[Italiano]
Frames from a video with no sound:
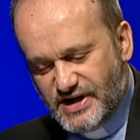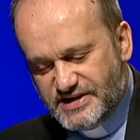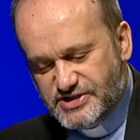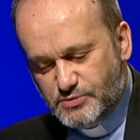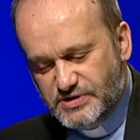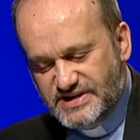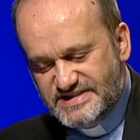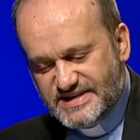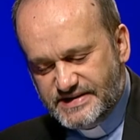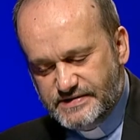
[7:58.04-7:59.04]
che c'è
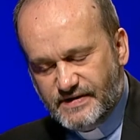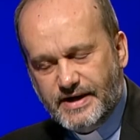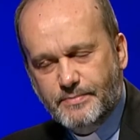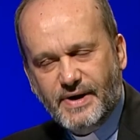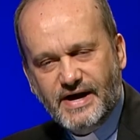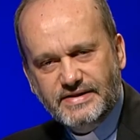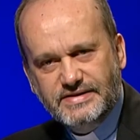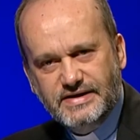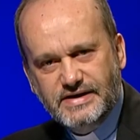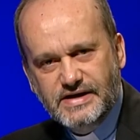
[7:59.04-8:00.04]
un'iniziativa che
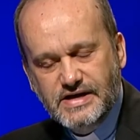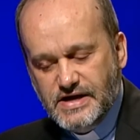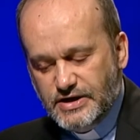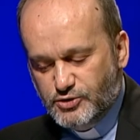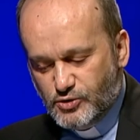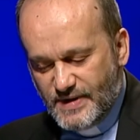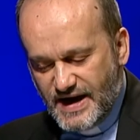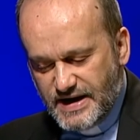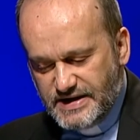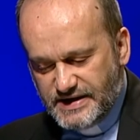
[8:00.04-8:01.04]
parte
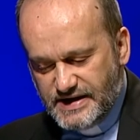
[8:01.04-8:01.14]
domani ed